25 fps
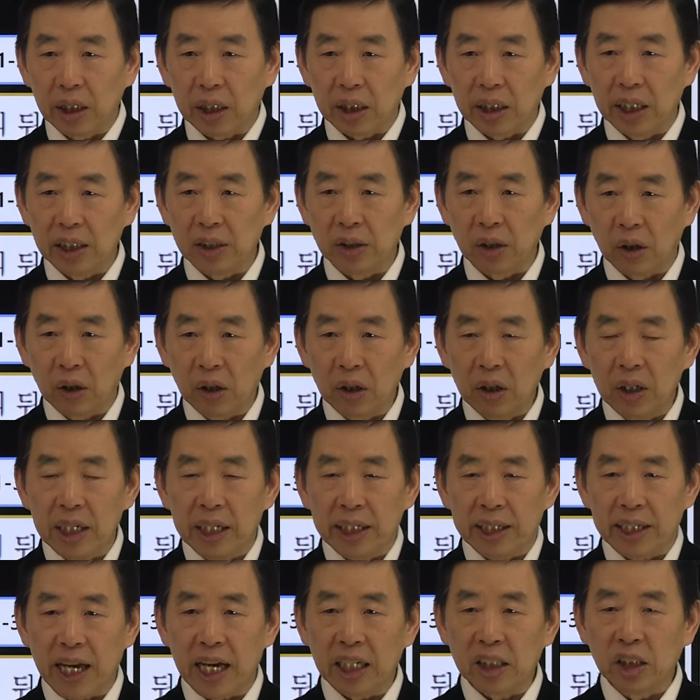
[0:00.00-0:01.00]
그래서
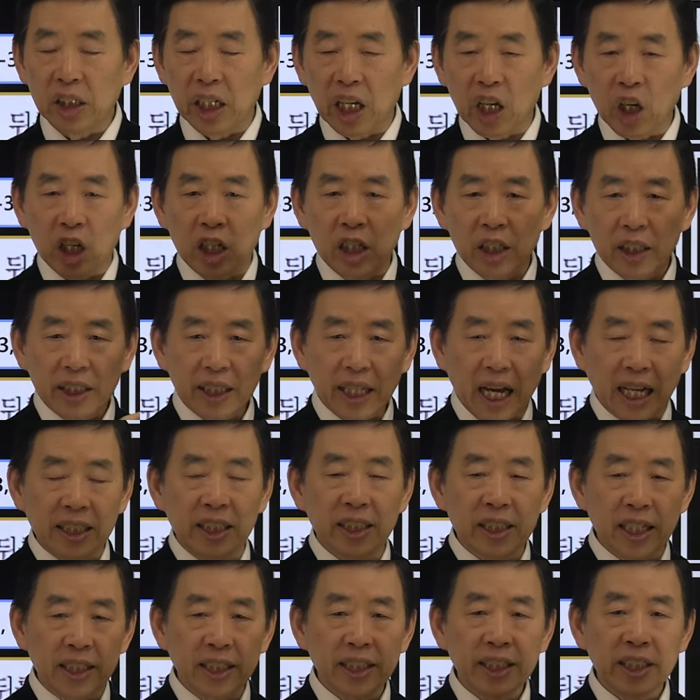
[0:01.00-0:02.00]
예전에
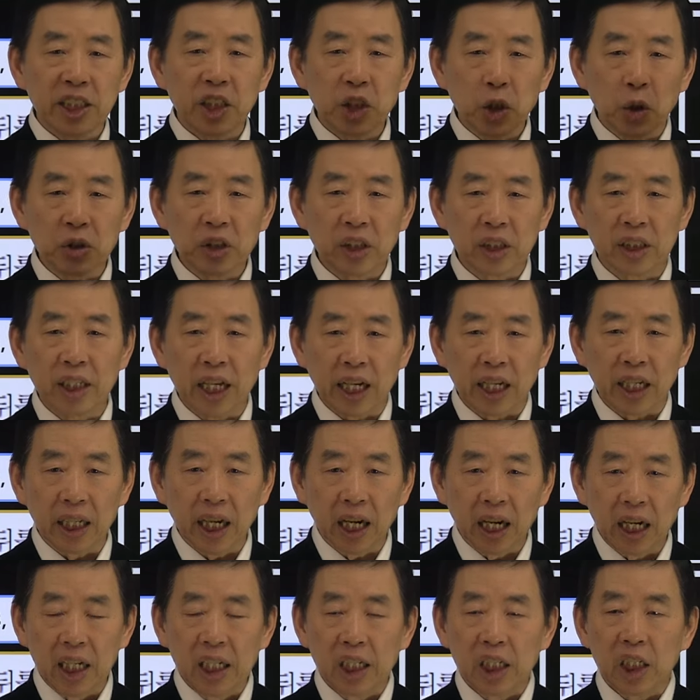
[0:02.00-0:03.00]
단재 신치호
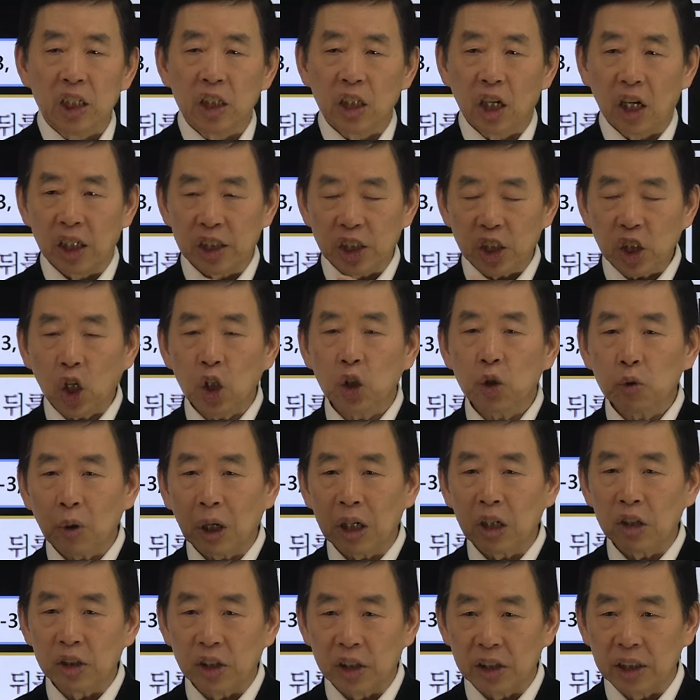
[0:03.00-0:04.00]
선생이나 어,
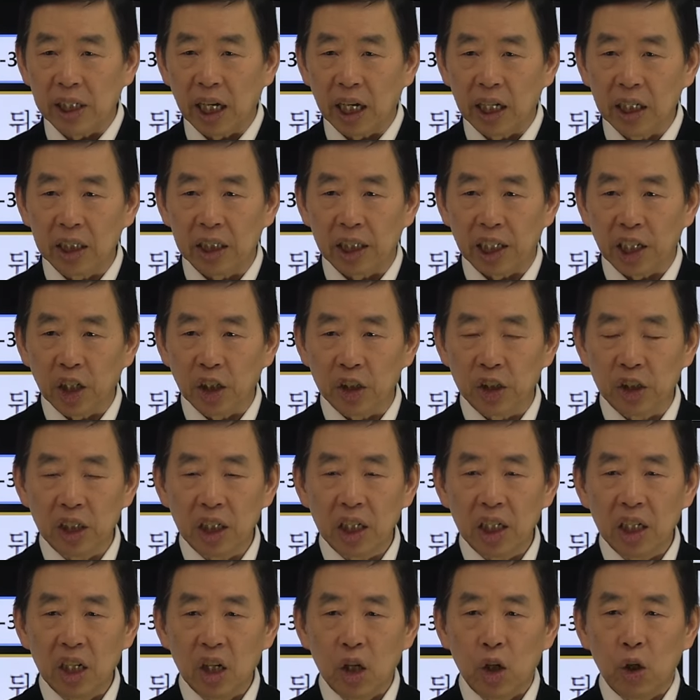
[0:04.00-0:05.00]
천관호 선생은
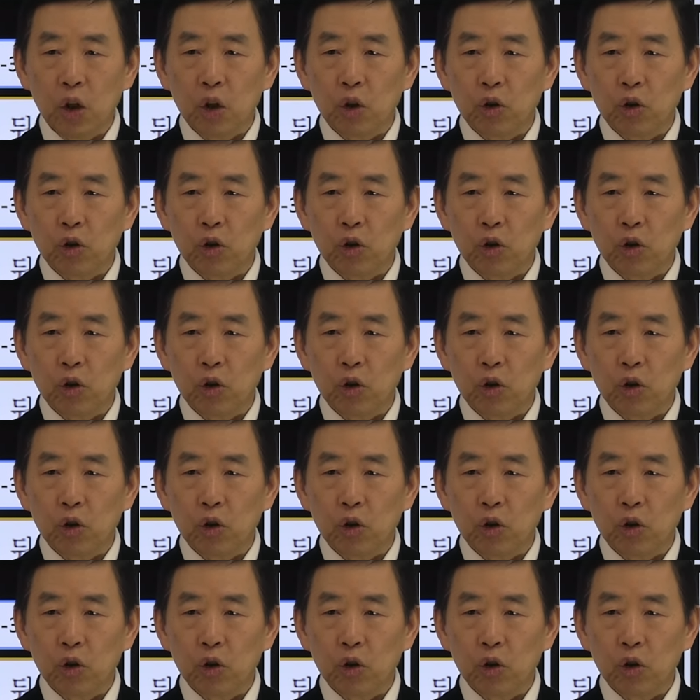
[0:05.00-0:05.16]
이것을